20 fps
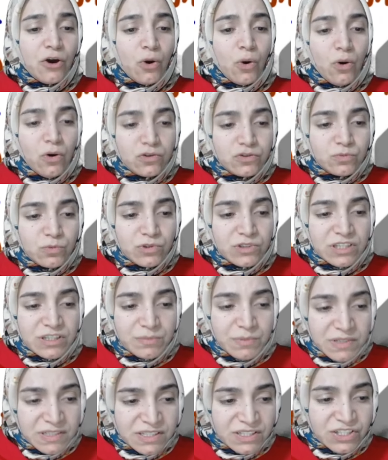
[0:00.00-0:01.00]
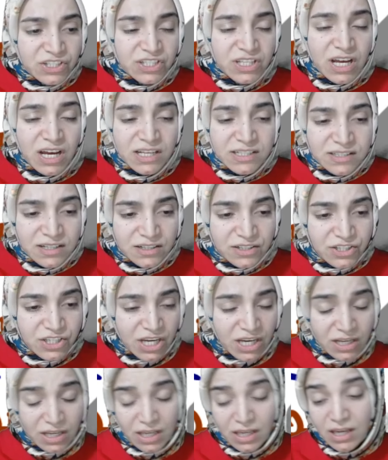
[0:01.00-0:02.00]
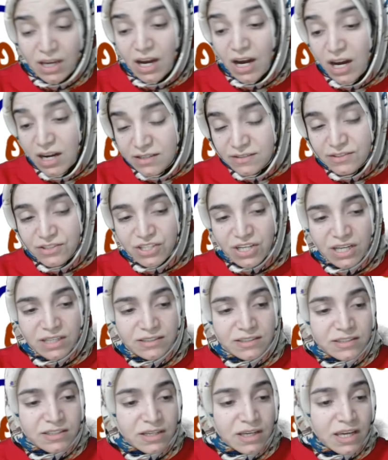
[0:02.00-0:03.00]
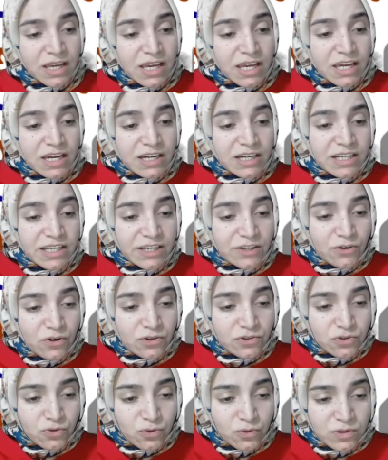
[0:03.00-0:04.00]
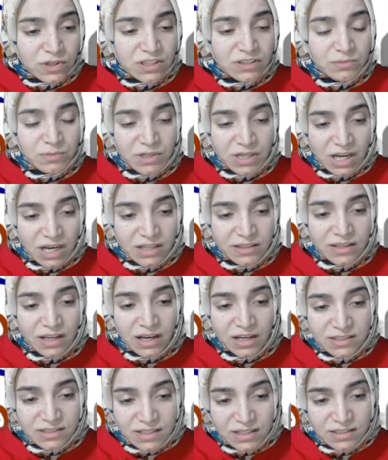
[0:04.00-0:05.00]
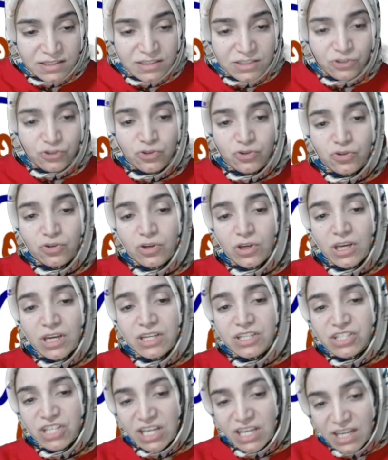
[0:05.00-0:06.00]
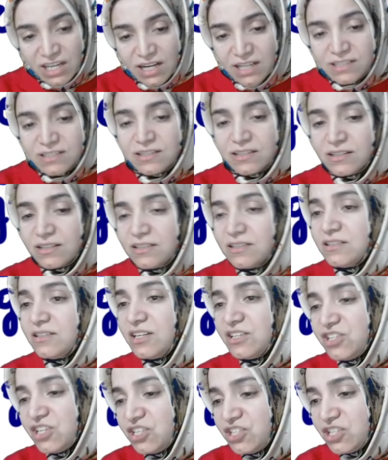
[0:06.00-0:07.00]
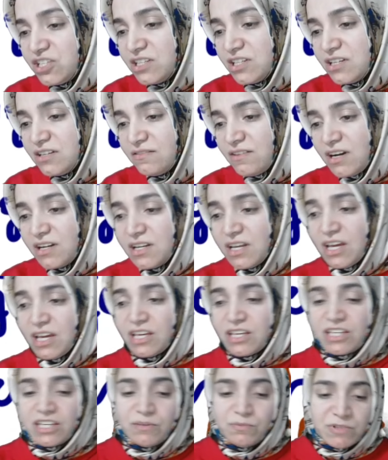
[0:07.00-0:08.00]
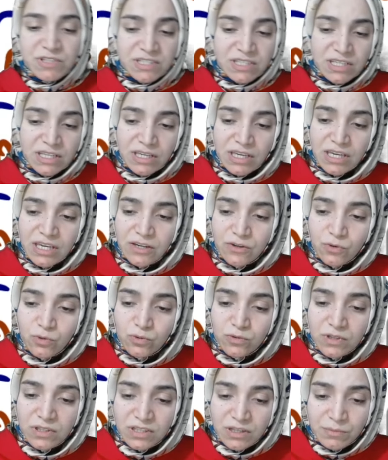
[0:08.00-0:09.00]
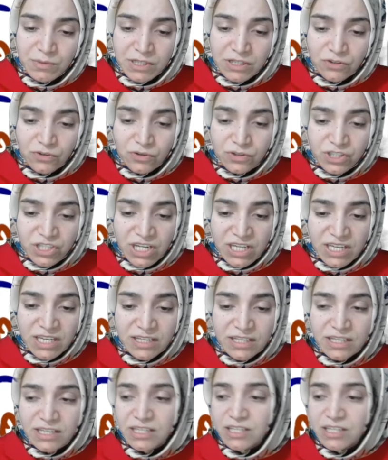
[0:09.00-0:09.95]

ozmotik basınç da azalacak, e, artacaktır. Glikoz kullanımı kanda azalır çünkü şeker hastalığının da çeşitleri var. Kimisi e, kullanabiliyor şekeri,